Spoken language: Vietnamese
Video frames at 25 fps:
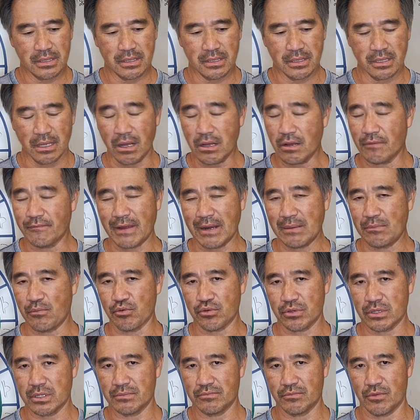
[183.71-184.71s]
nó không phải là
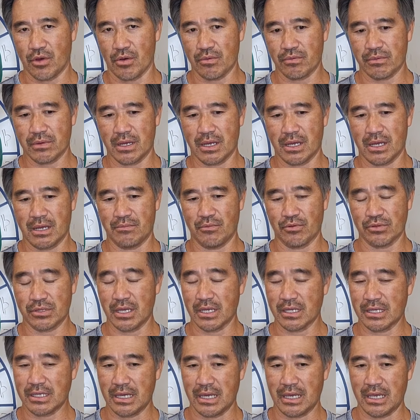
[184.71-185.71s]
một một ờ, một
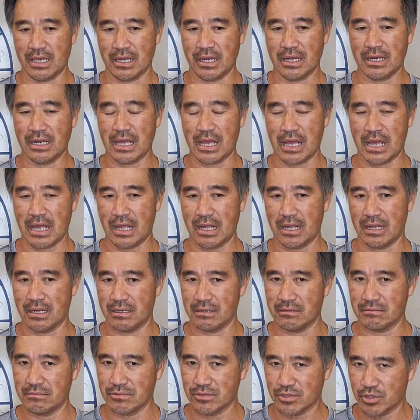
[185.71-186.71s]
thời kỳ nghĩa là
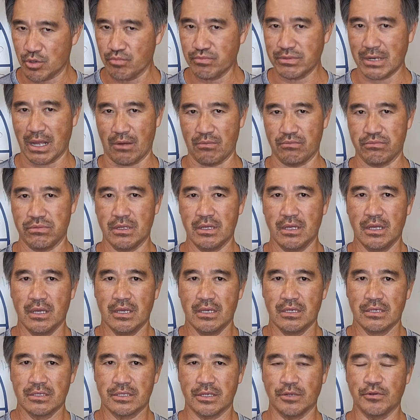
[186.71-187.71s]
rung động
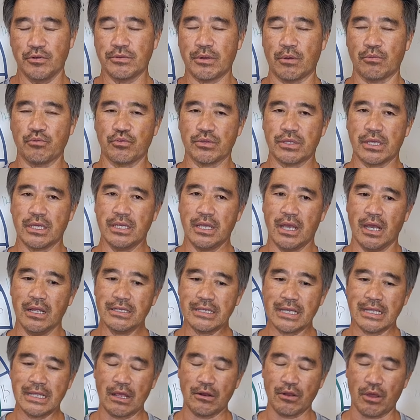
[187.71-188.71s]
sự rung động của thế giới
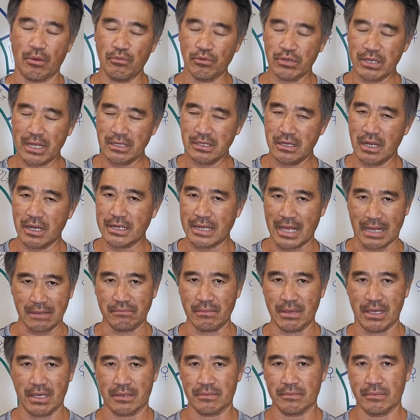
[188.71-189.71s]
sẽ thay đổi một cách rất là đặc
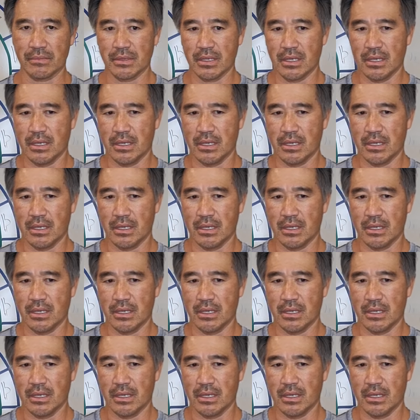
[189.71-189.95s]
biệt